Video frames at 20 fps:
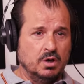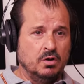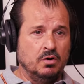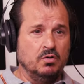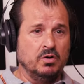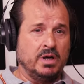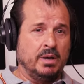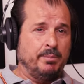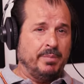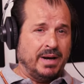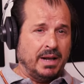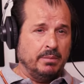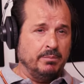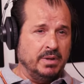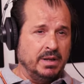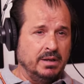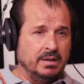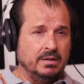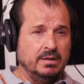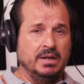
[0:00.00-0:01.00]
lo que para
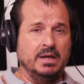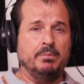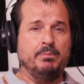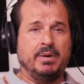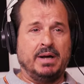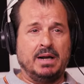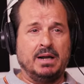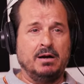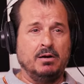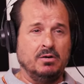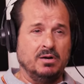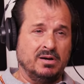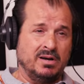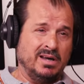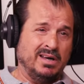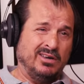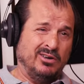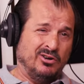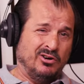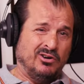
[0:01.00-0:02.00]
mí y para lo
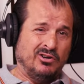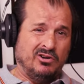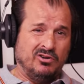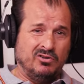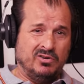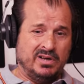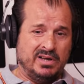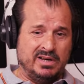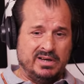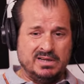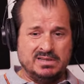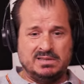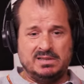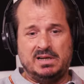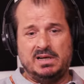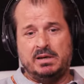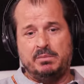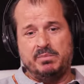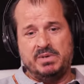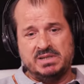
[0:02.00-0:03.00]
que yo creo que es
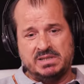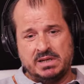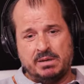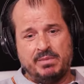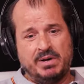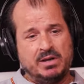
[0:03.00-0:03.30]
la inmensa